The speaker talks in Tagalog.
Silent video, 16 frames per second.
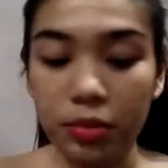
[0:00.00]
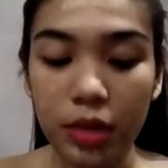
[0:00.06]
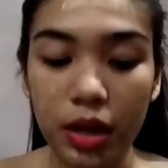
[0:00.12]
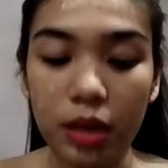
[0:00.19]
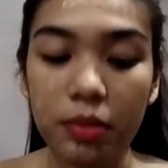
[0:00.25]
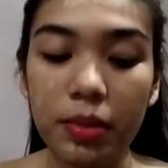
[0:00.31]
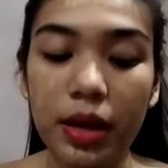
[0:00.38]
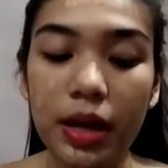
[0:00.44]

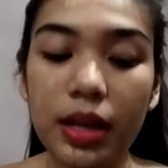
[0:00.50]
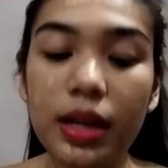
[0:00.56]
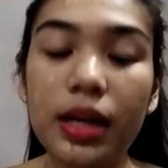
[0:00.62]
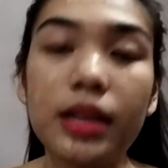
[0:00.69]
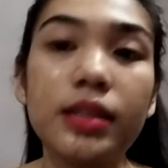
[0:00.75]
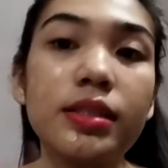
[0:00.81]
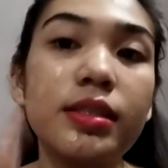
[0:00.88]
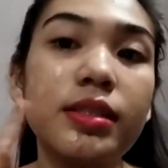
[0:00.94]
mga
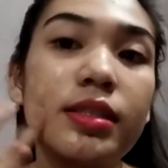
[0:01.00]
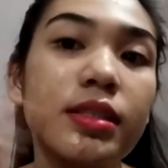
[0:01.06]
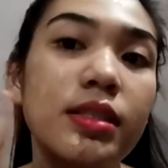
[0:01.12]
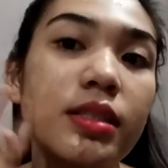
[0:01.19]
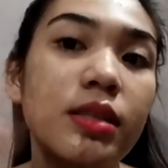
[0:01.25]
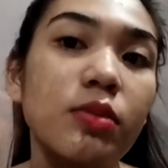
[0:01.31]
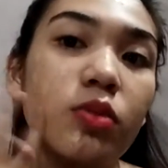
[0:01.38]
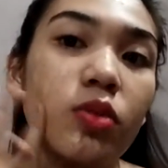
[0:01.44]
malas
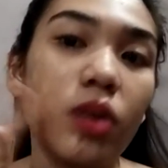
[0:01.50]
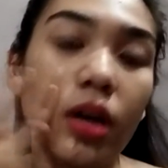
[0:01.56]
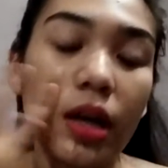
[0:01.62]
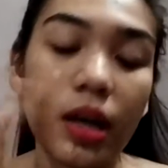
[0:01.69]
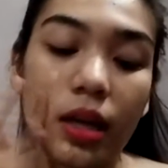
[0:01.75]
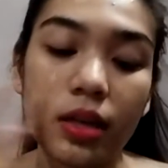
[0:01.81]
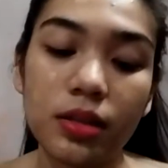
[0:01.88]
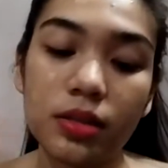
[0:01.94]
sa
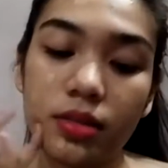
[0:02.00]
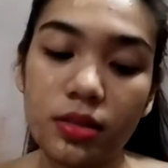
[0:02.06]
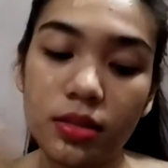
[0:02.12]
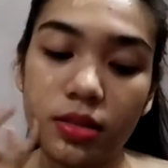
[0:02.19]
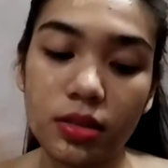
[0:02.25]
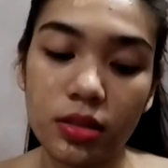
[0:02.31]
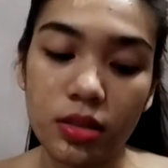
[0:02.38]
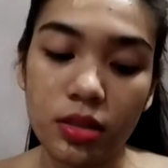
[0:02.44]
mukha.
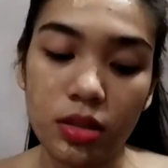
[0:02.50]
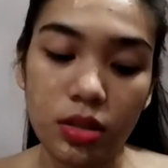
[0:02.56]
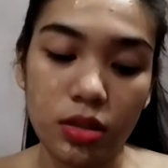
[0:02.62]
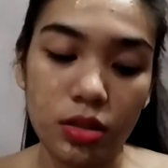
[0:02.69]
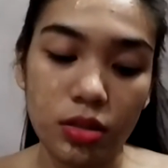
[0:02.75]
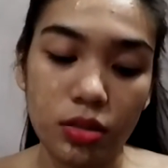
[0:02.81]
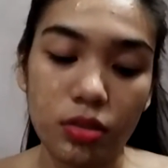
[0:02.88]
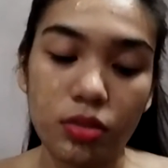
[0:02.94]

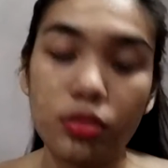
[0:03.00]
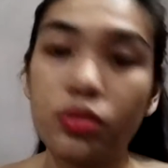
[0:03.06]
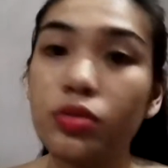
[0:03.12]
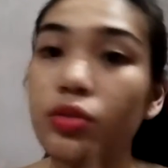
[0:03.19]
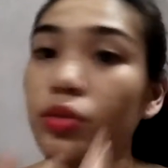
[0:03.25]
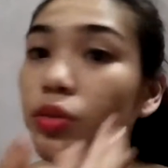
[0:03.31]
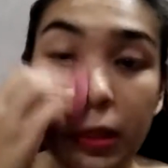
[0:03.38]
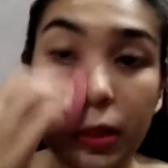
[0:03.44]

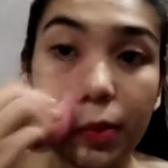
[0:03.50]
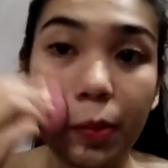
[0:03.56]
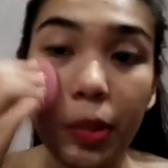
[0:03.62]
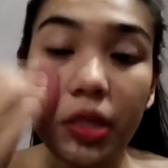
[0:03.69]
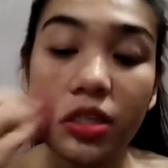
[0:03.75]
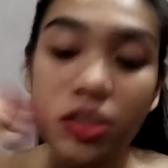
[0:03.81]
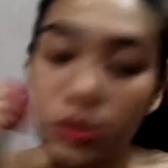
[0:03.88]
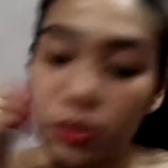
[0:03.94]
So,
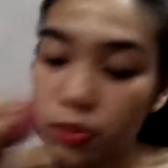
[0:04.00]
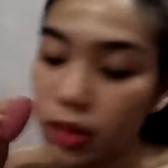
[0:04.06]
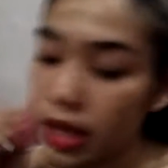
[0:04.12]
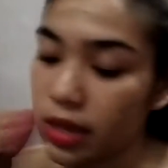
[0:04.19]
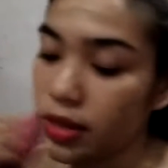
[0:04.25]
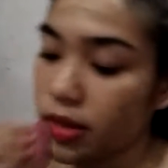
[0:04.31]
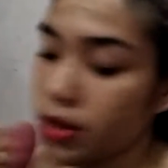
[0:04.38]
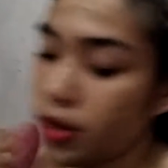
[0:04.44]
sponge
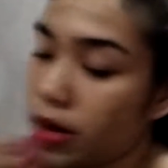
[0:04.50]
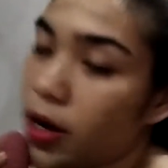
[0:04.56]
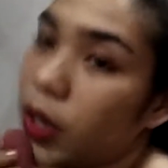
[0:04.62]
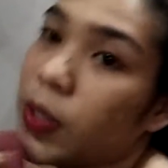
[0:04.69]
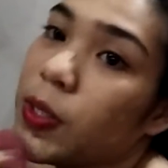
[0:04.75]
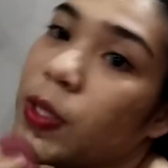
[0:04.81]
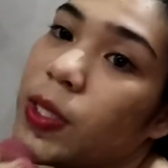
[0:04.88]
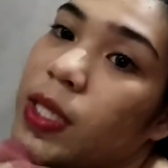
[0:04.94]
blender
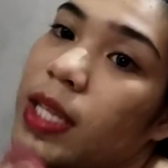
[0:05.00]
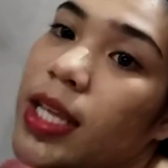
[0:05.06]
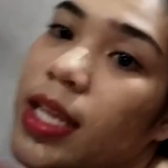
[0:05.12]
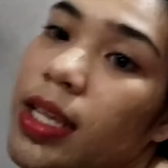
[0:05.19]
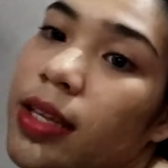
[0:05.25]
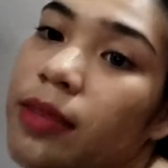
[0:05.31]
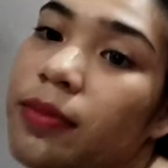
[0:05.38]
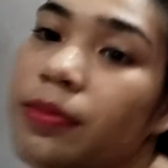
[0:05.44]
ako
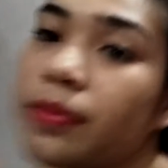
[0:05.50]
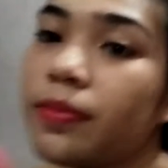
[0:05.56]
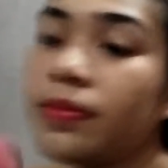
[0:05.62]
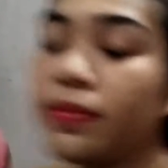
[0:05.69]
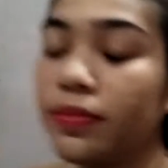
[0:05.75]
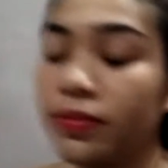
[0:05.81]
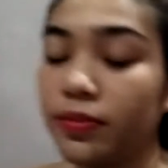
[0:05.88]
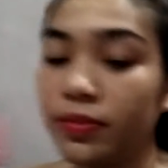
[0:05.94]
today.
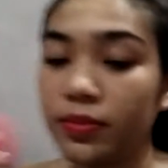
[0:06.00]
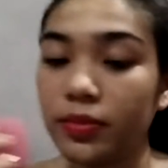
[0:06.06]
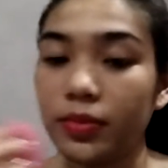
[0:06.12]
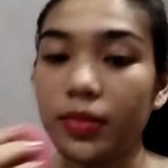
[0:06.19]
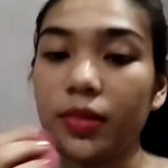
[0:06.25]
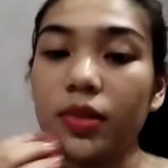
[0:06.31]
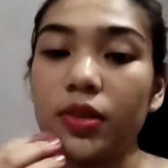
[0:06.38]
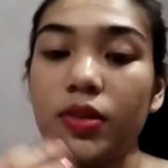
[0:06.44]

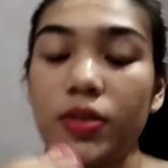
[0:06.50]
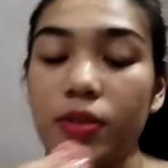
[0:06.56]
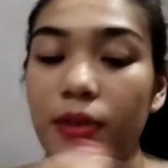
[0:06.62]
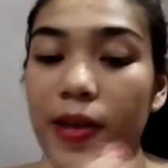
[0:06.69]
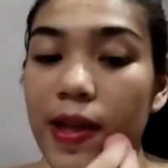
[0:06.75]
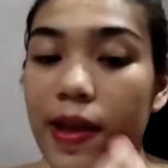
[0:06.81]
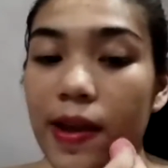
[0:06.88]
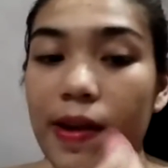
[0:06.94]

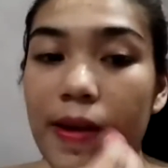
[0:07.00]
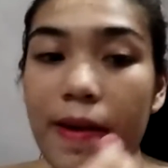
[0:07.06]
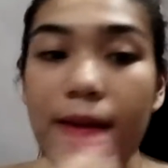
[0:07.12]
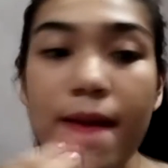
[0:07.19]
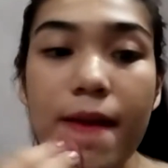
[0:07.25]
So, ayan.